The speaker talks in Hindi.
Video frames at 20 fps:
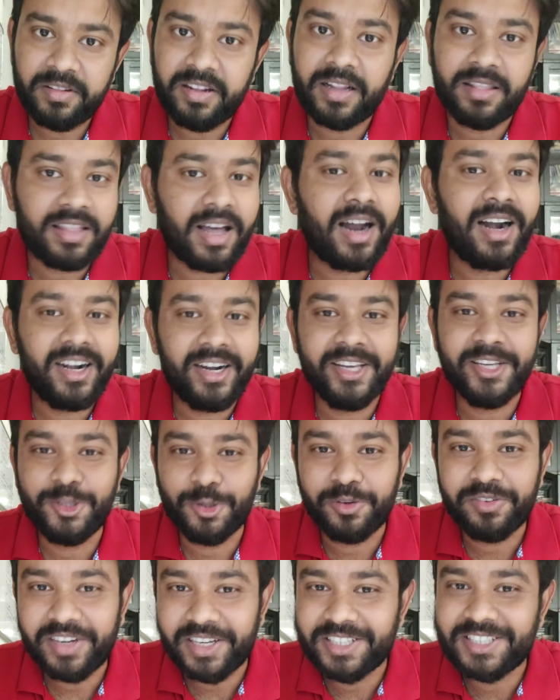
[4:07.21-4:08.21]
संथाल डी
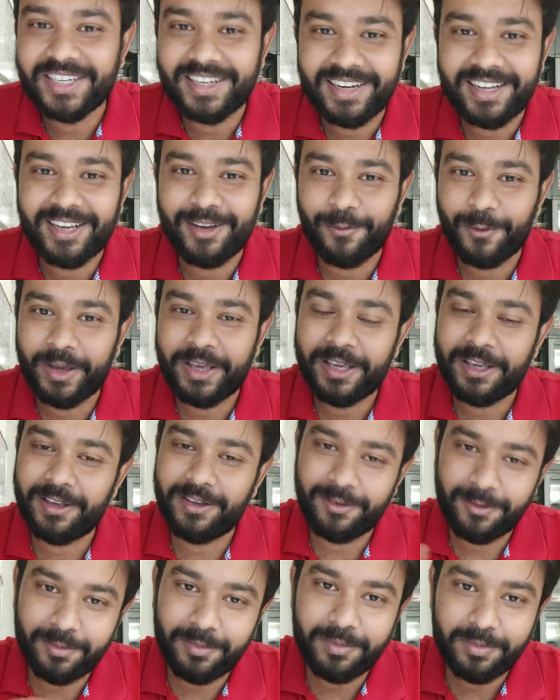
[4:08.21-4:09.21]
जो स्टेशन है
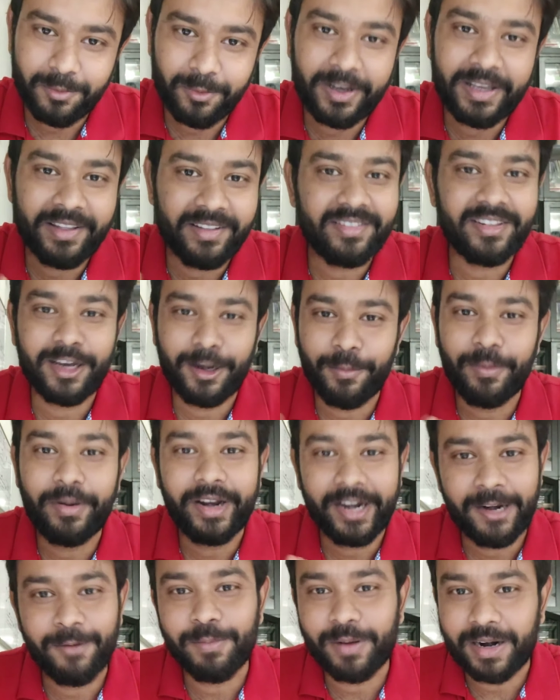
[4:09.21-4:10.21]
वहीं वहीं से हम
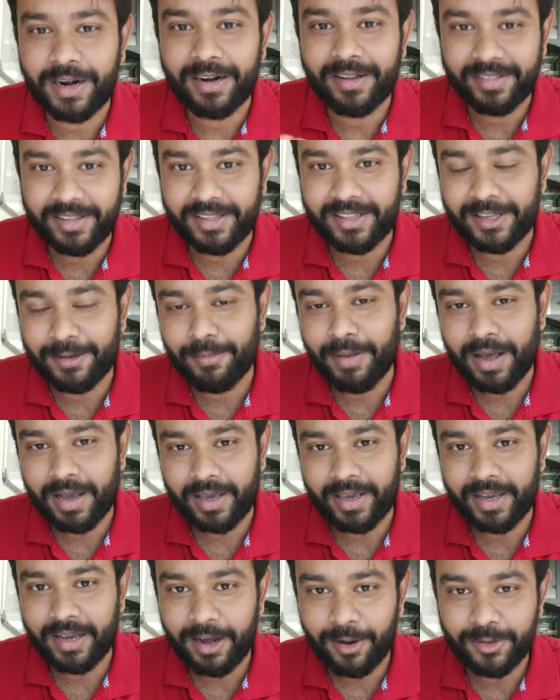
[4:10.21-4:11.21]
ट्रेन पकड़ते थे माँ
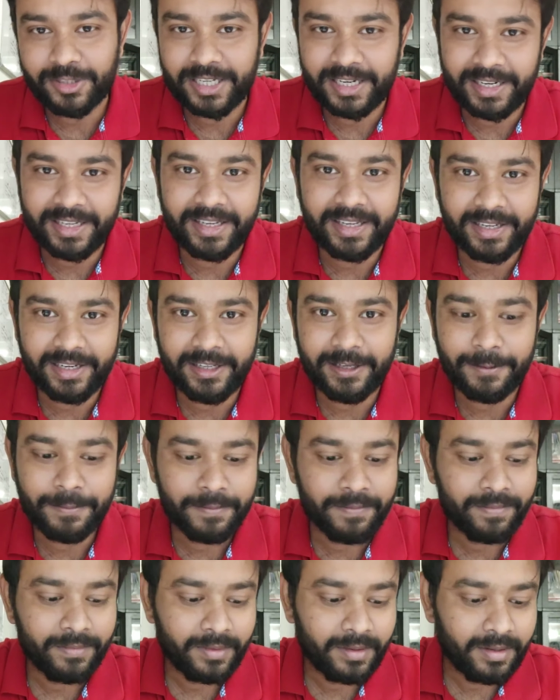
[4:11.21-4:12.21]
के गांव जाने के
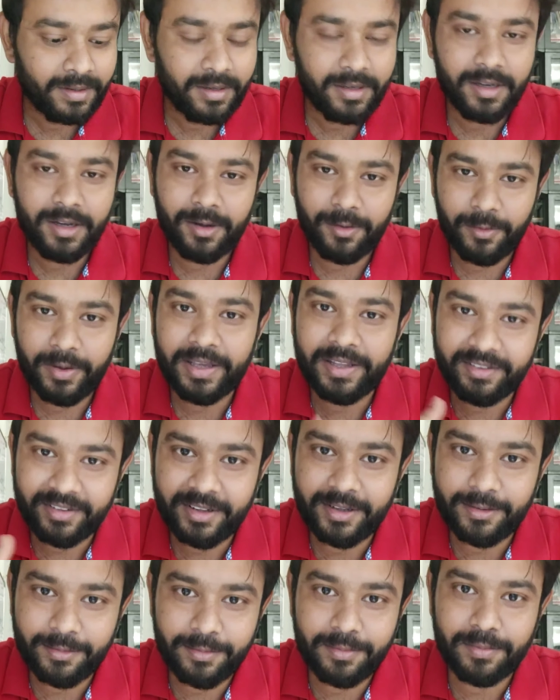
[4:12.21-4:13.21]
लिए वहीं
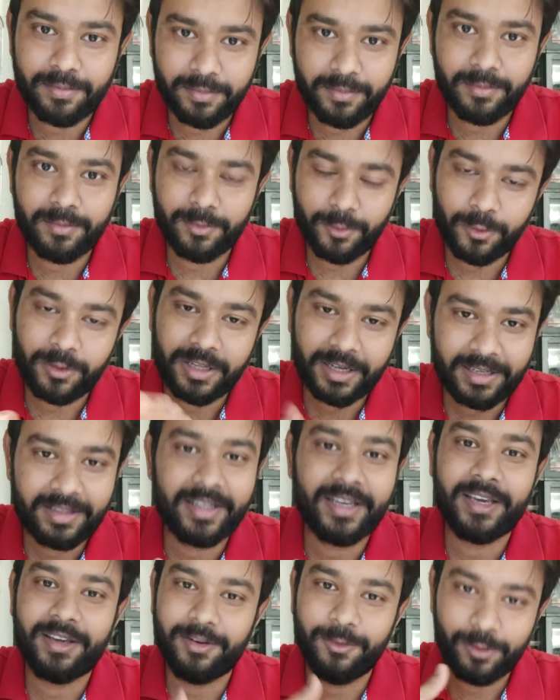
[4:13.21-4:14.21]
से
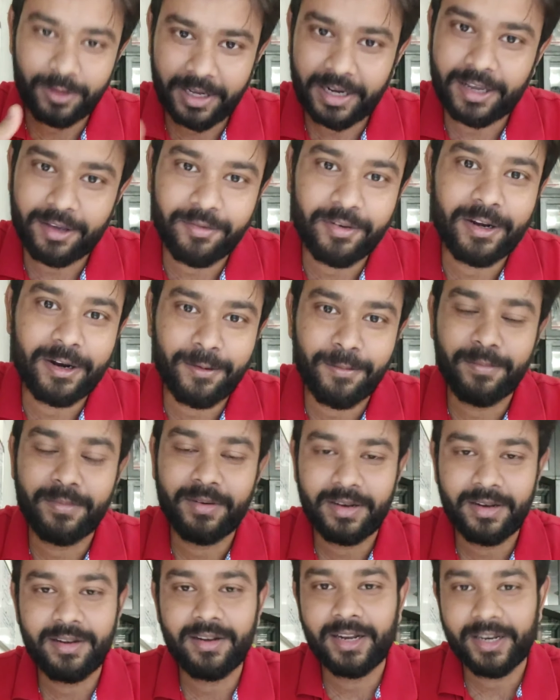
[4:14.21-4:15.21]
उतरते उतर के फिर हम
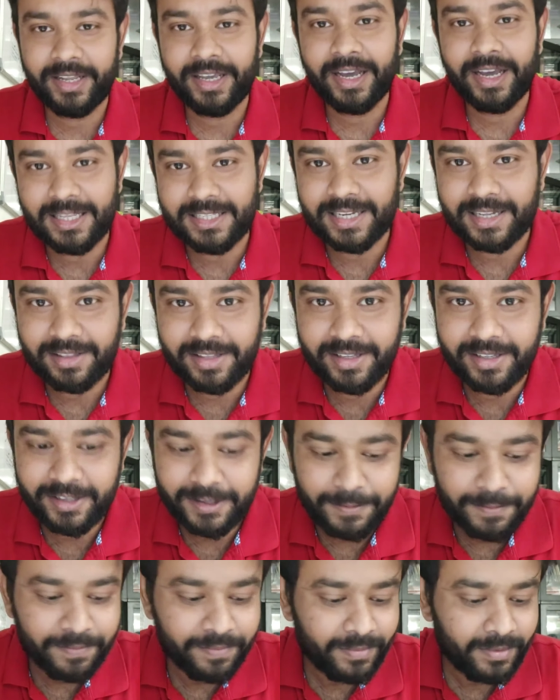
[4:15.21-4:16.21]
ननिहाल जाते
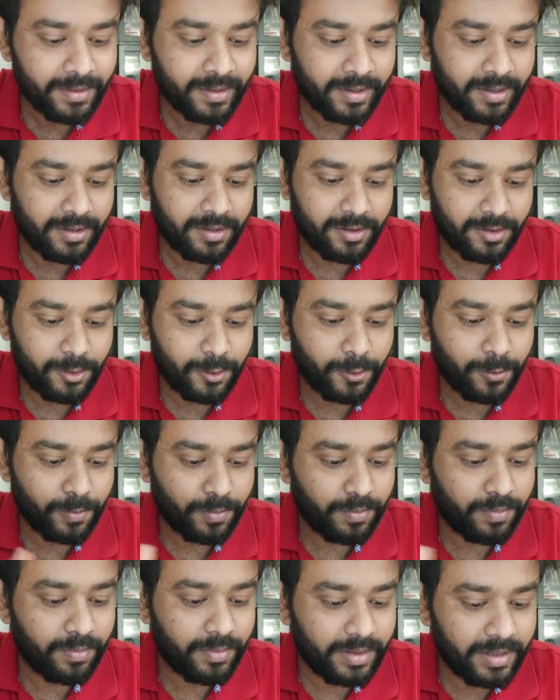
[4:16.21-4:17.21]
थे तो
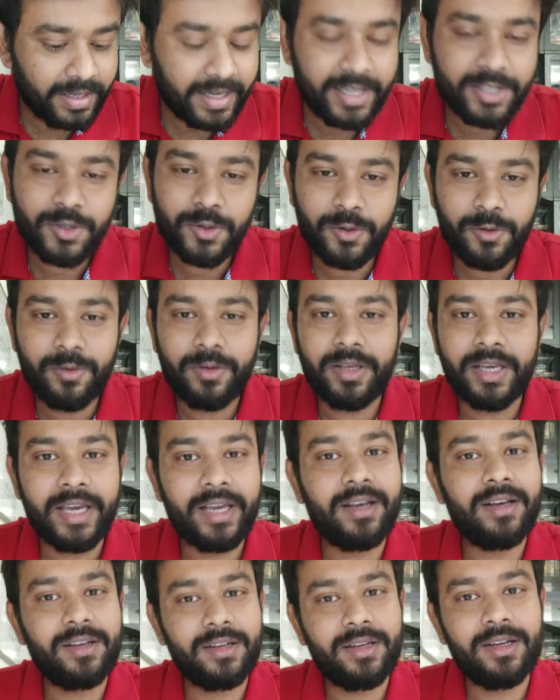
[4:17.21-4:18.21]
ये जो
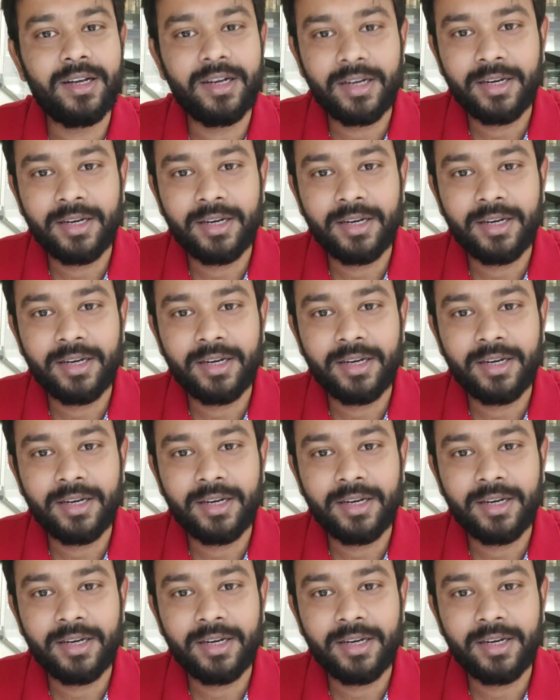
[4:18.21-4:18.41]
एक